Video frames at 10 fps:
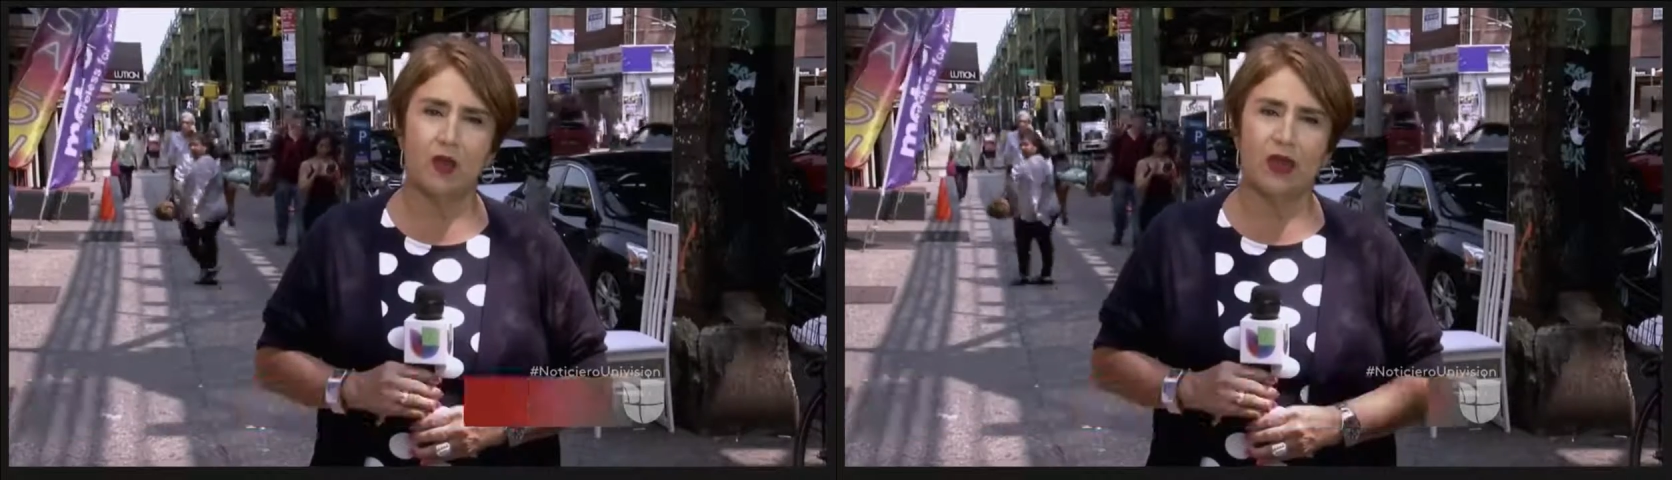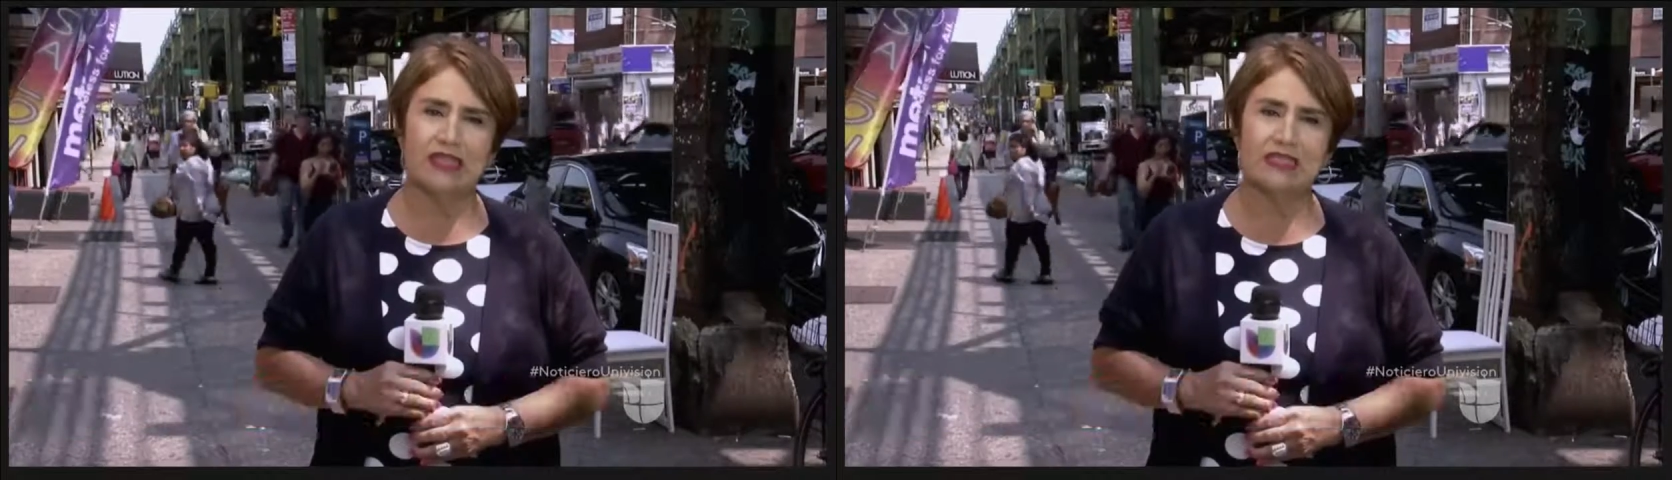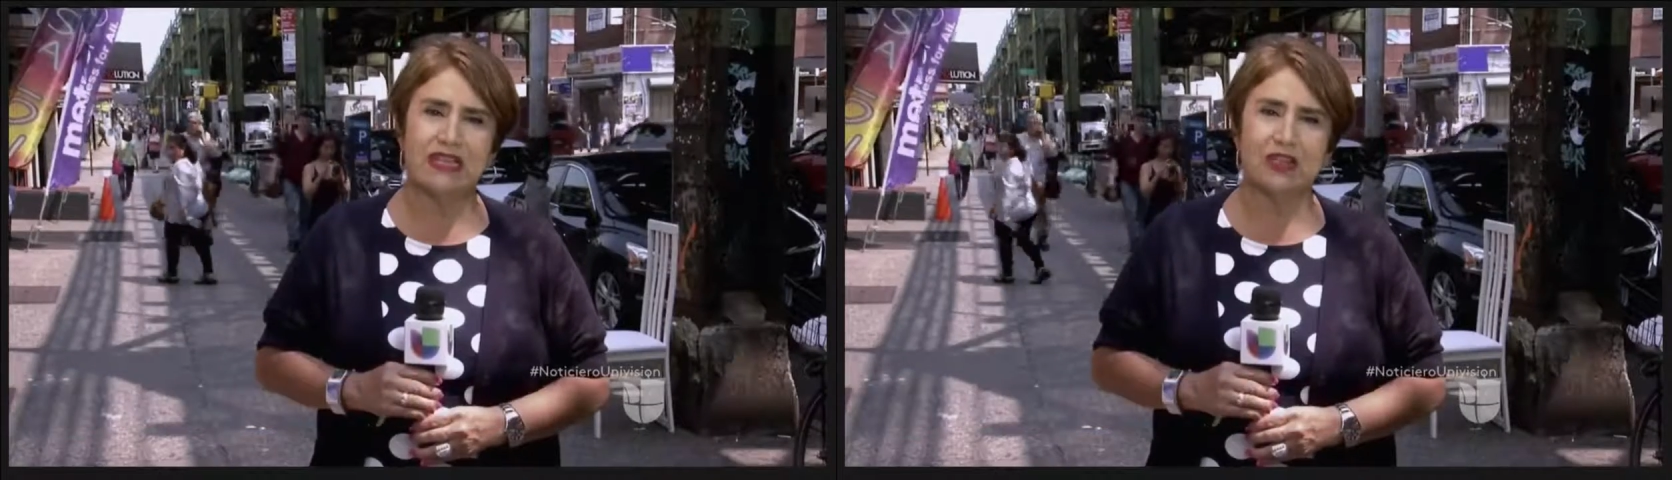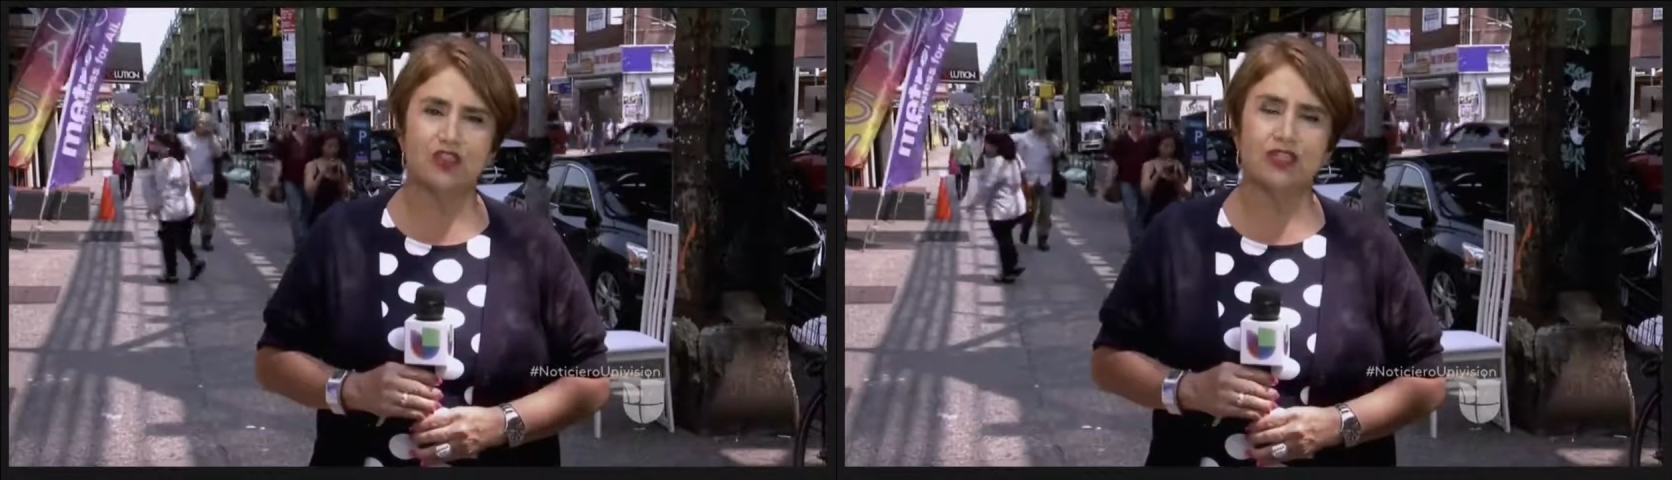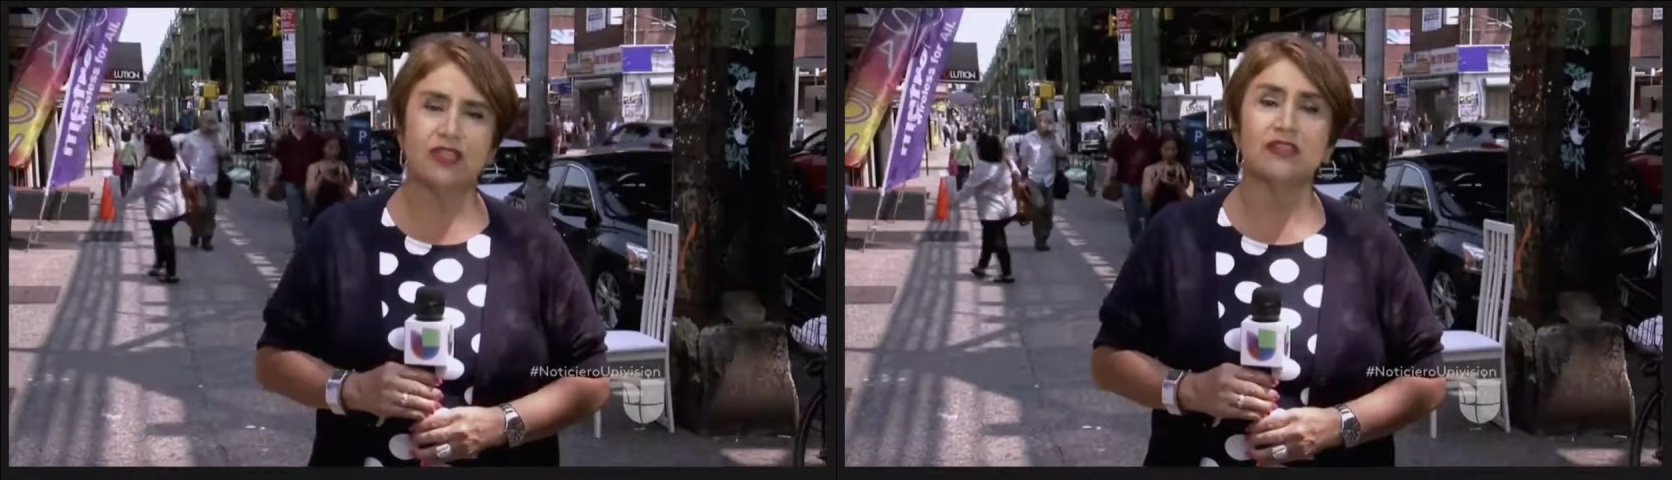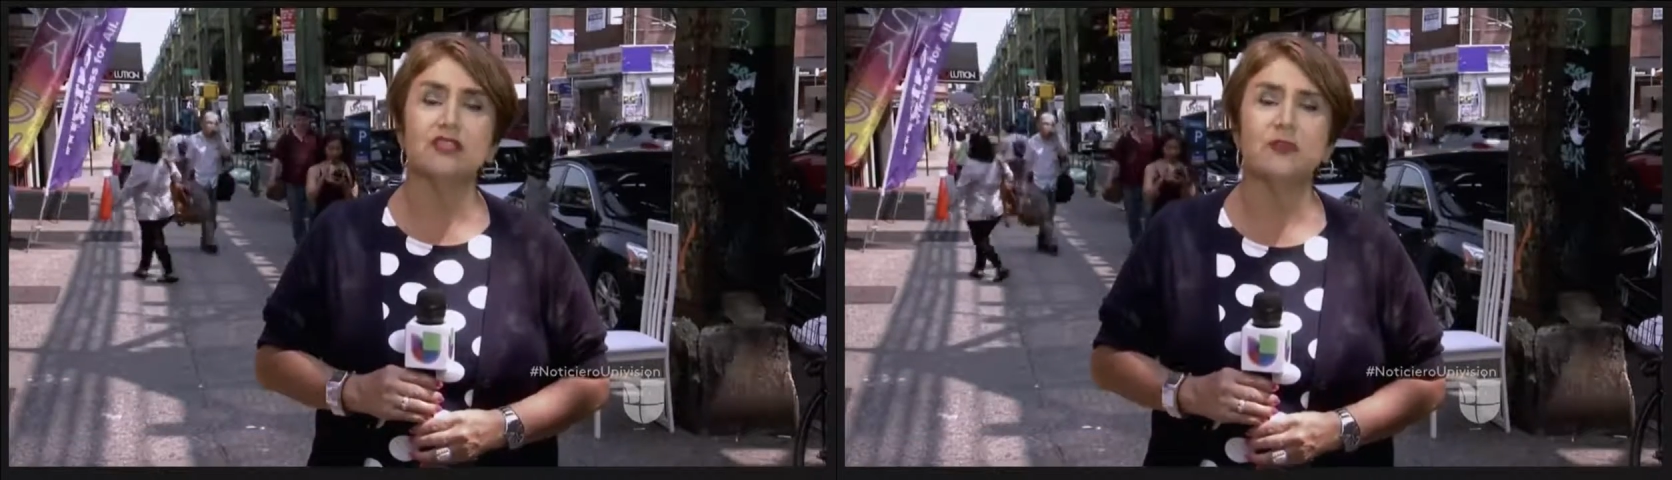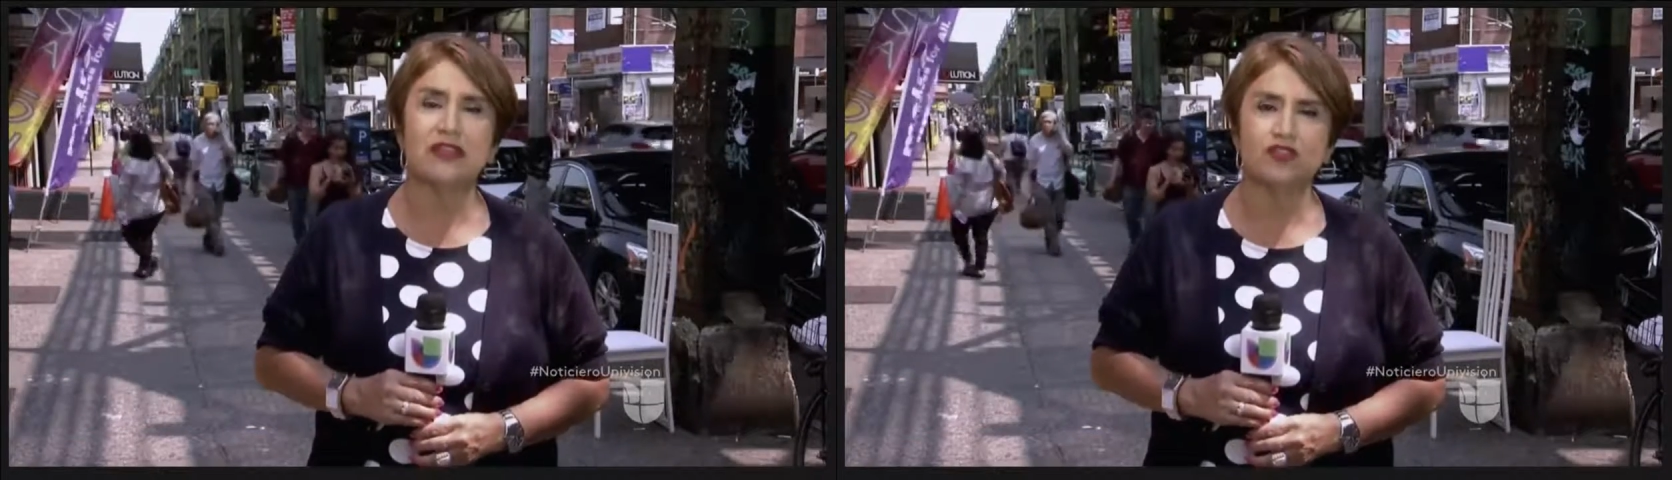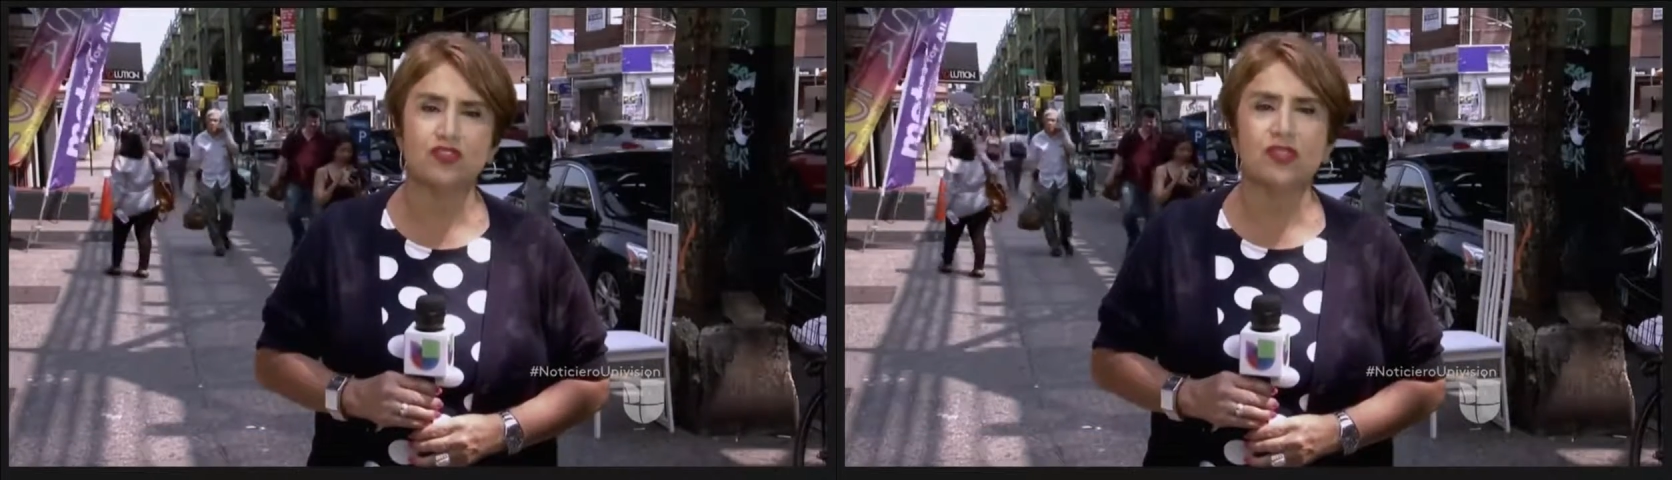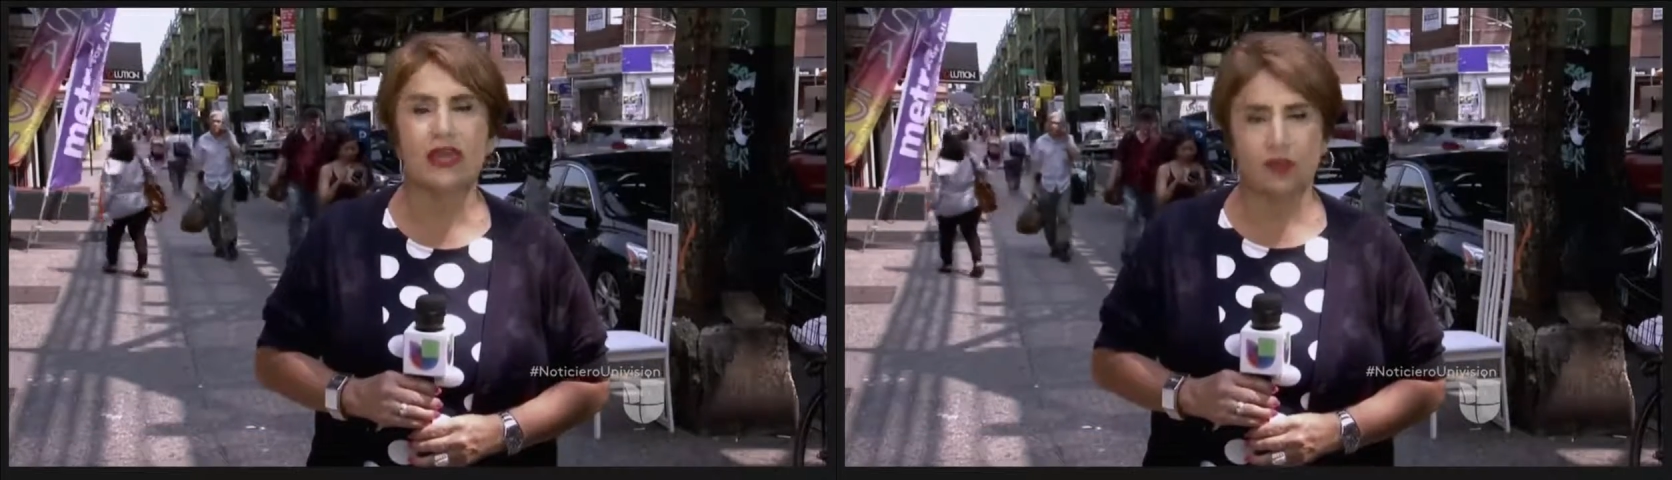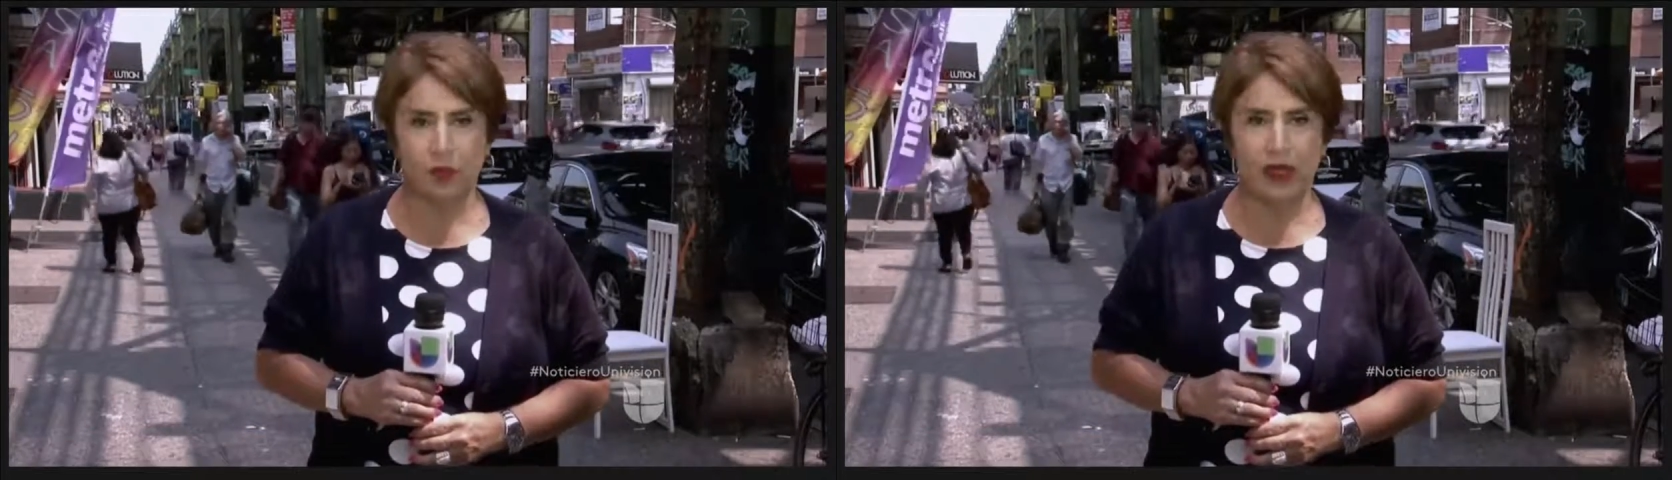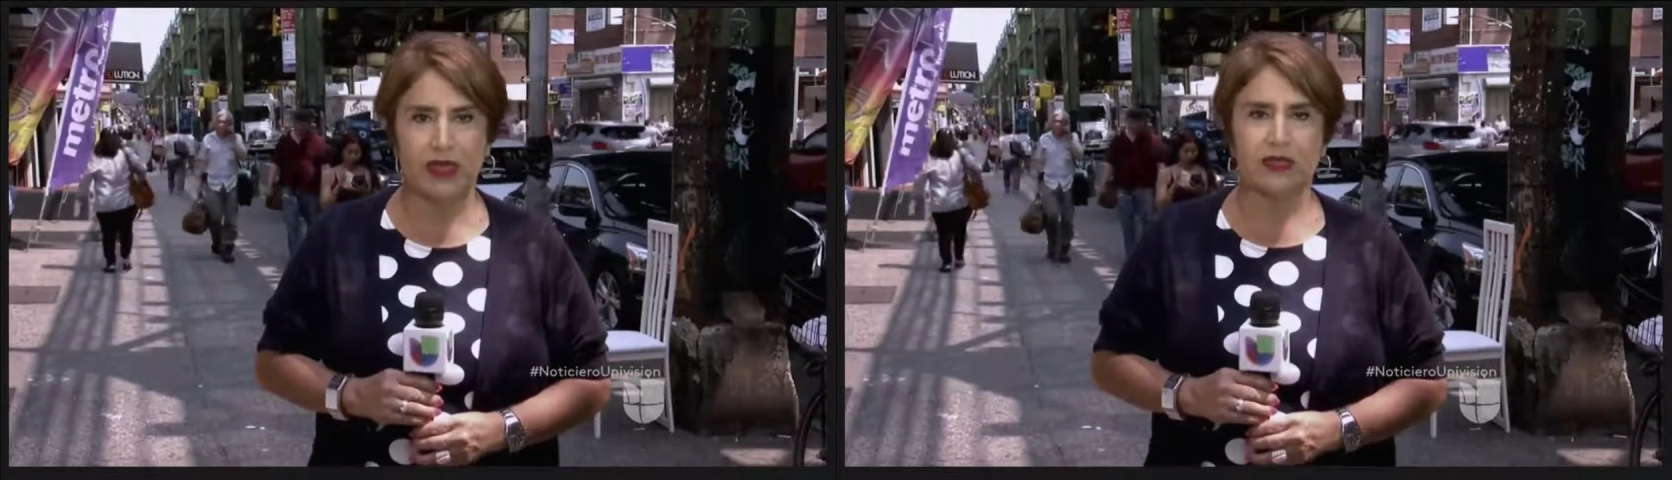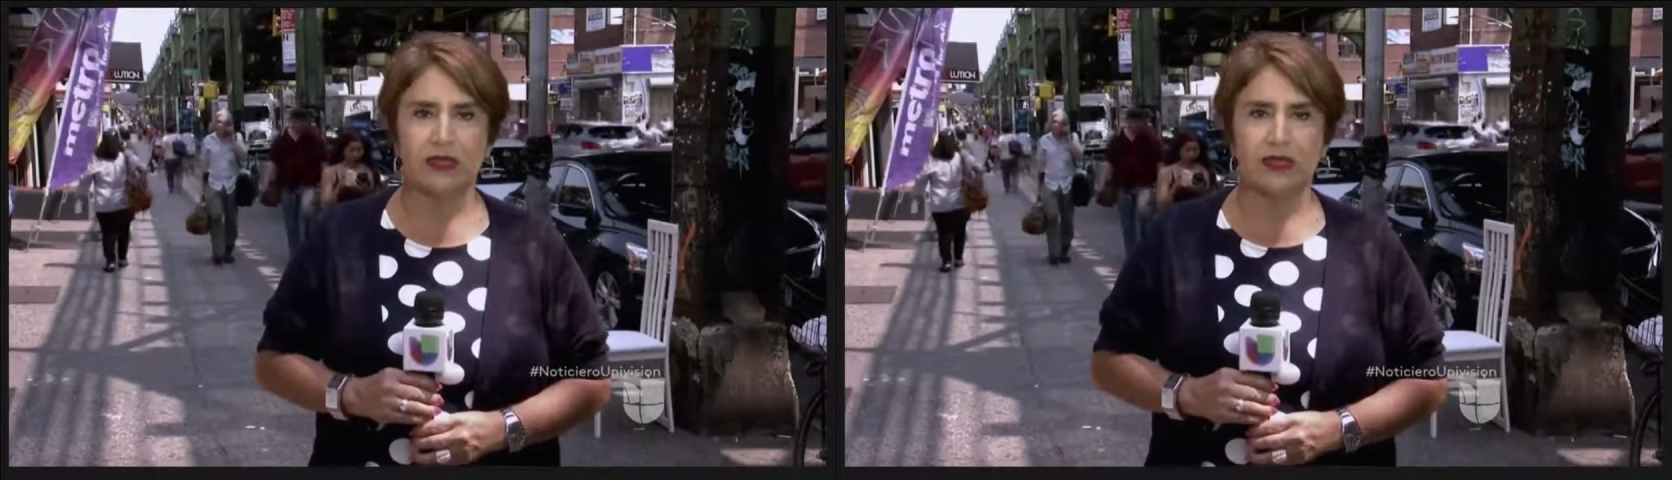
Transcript: cuáles serán los siguientes pasos a tomar.